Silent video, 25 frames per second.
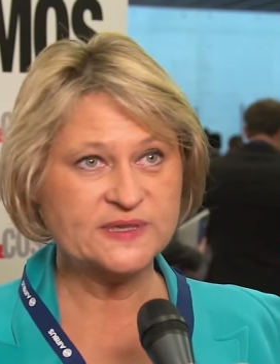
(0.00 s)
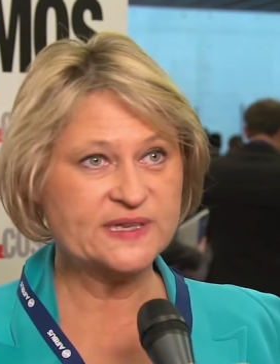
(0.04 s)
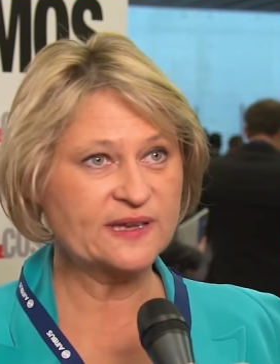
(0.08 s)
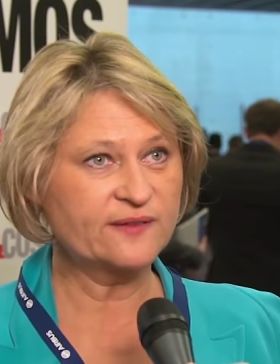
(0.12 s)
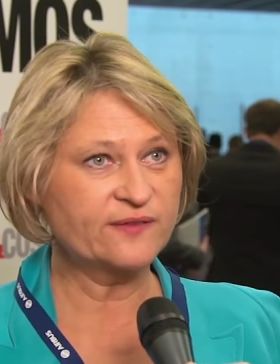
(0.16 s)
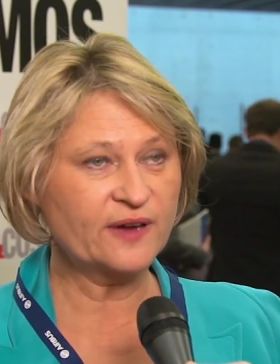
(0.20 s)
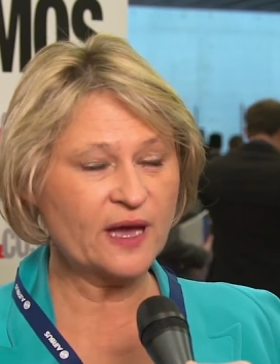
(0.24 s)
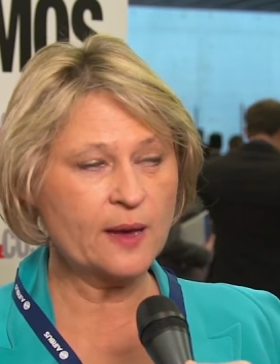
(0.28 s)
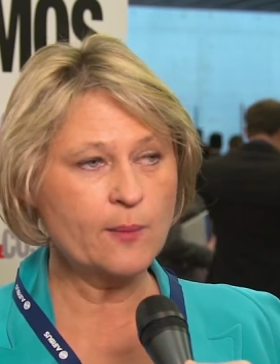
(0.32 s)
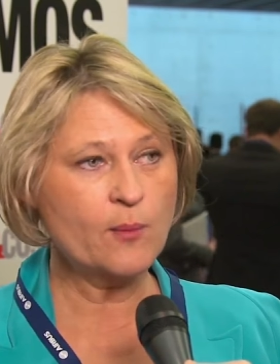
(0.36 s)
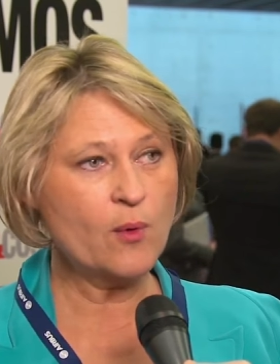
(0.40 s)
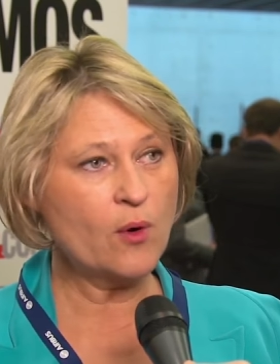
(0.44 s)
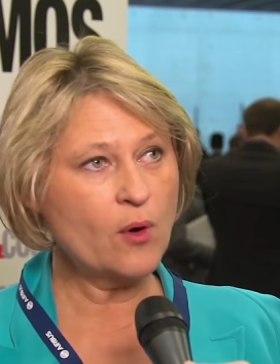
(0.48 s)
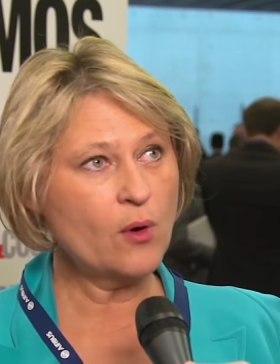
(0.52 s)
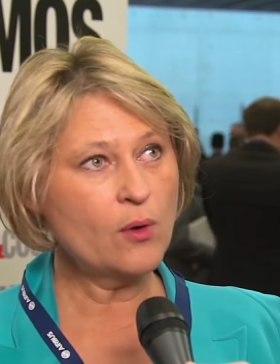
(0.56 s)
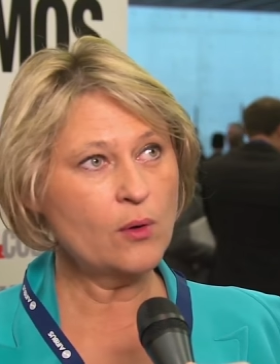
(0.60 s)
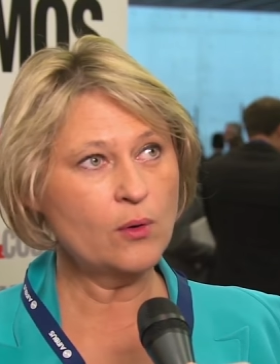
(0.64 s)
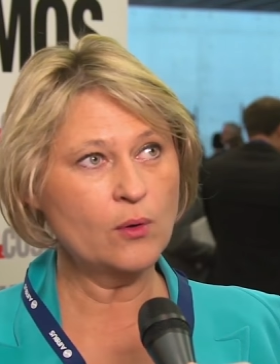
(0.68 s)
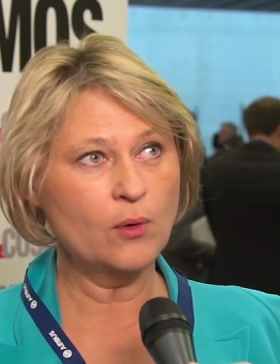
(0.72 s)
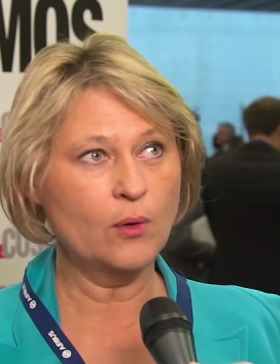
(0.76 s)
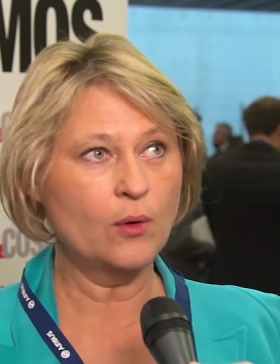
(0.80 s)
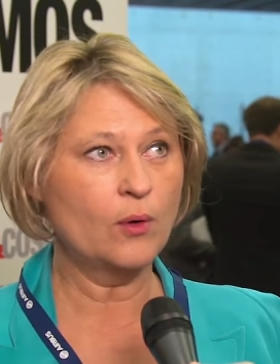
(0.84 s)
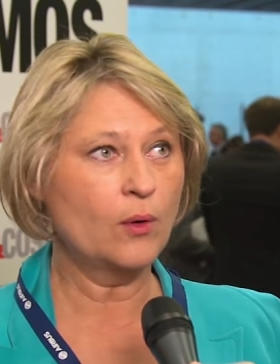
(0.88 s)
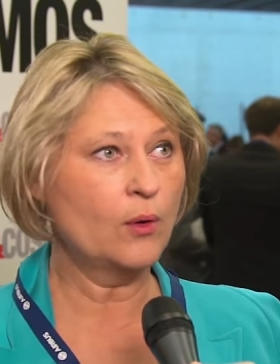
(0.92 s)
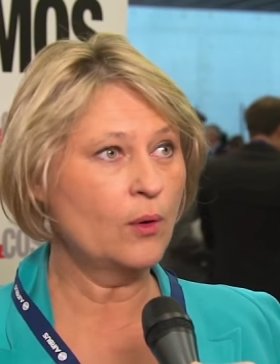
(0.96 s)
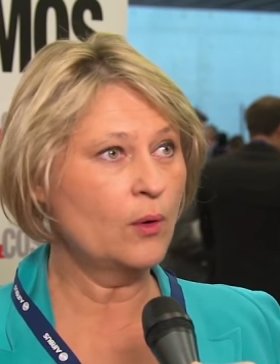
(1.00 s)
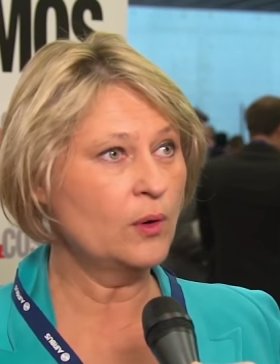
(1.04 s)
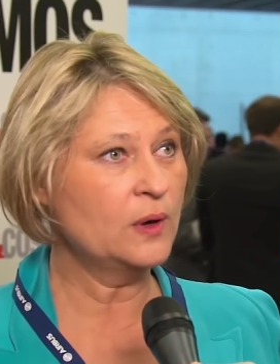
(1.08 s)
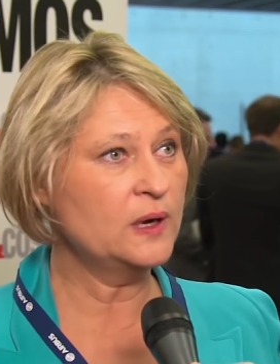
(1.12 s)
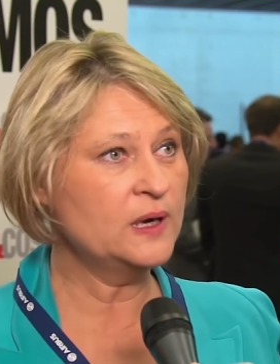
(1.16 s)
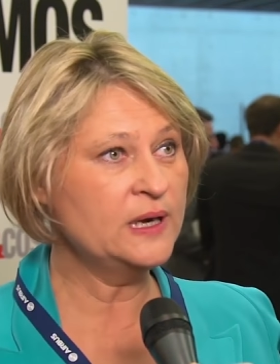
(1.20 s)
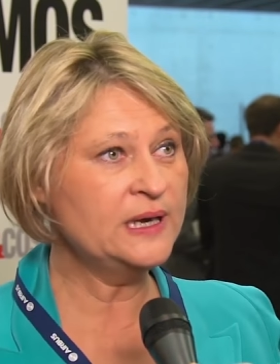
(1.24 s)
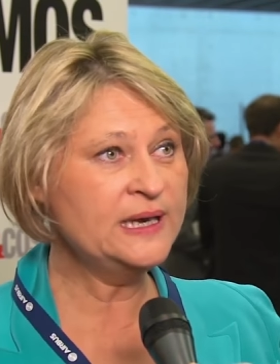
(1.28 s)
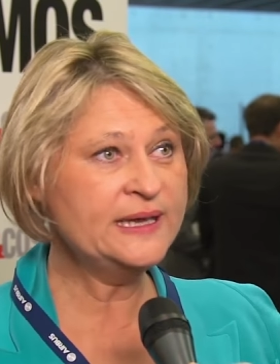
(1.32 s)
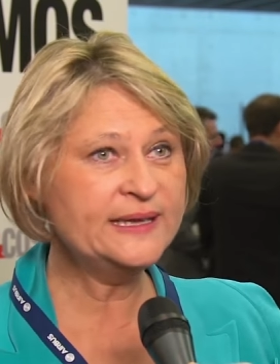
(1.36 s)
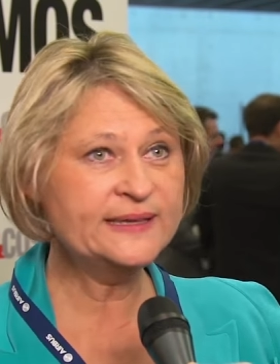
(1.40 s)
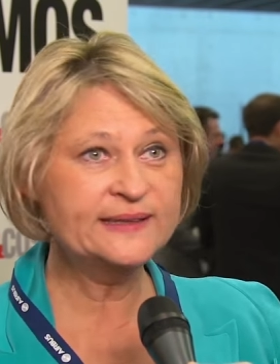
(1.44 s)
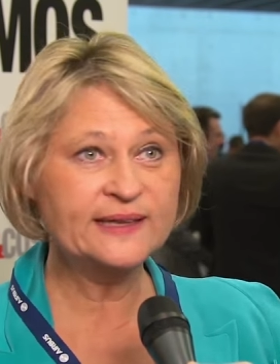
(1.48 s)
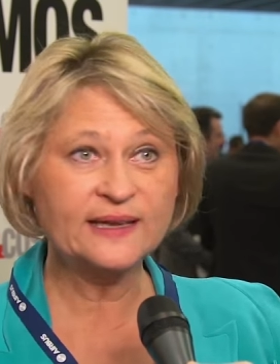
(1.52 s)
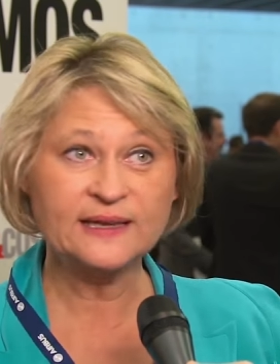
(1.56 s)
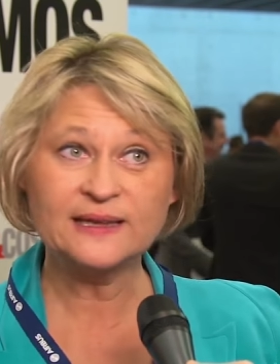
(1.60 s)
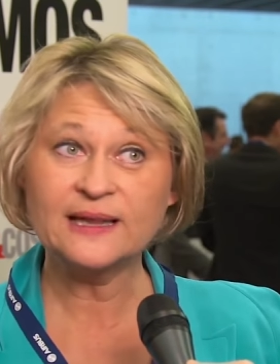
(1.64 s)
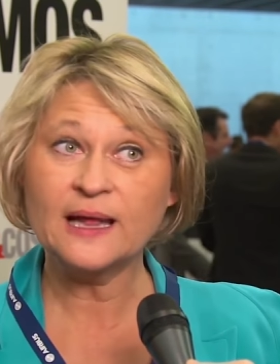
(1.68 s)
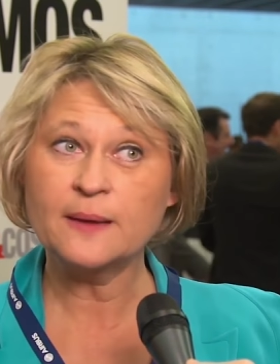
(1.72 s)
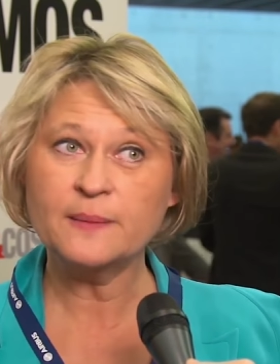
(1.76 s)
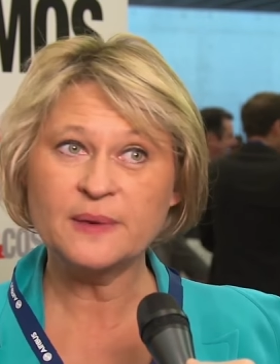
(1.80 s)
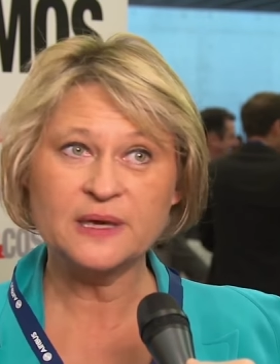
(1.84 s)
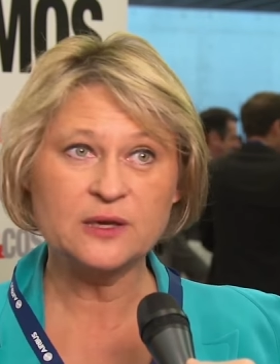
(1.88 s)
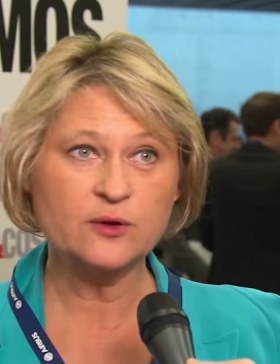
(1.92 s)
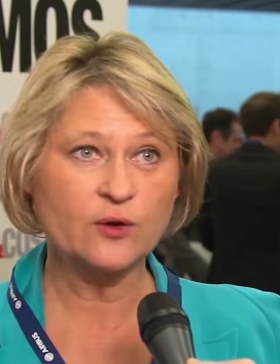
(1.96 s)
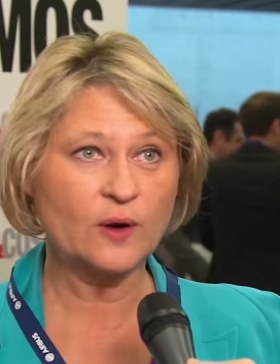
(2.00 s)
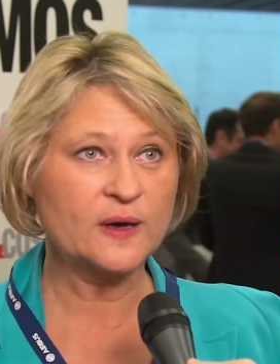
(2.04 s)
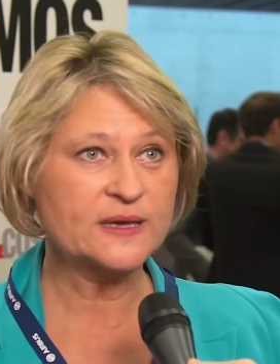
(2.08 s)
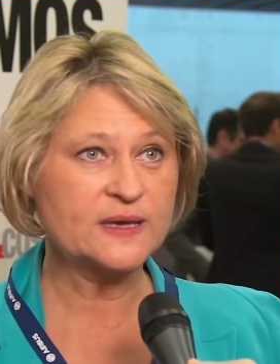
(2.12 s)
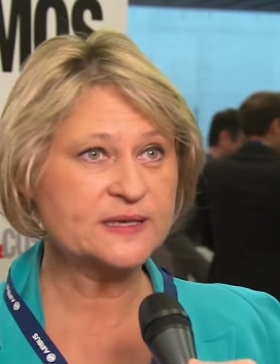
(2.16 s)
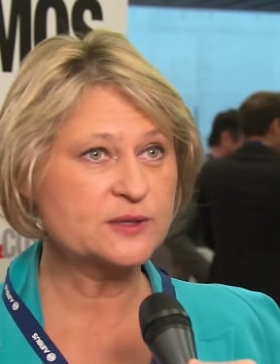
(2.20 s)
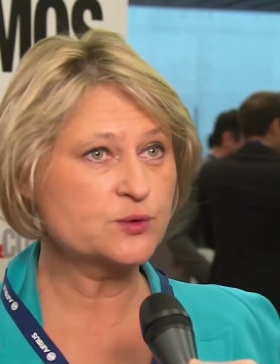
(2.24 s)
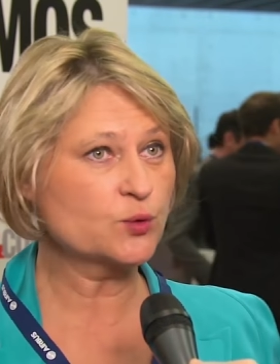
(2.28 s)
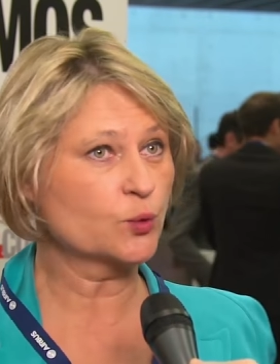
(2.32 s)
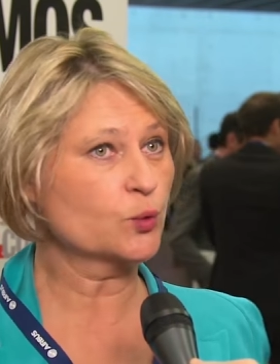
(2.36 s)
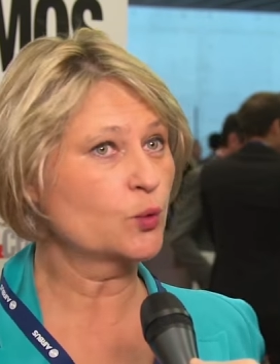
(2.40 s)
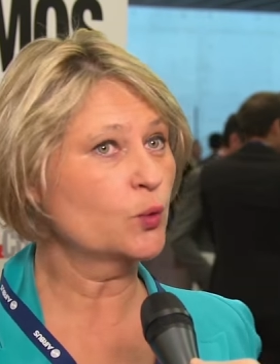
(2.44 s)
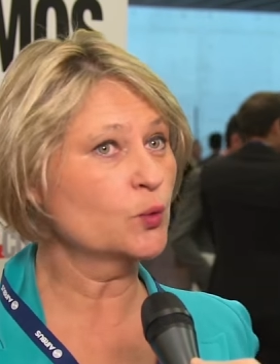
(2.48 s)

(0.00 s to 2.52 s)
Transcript: C'est vraiment euh, l'idée de l'amélioration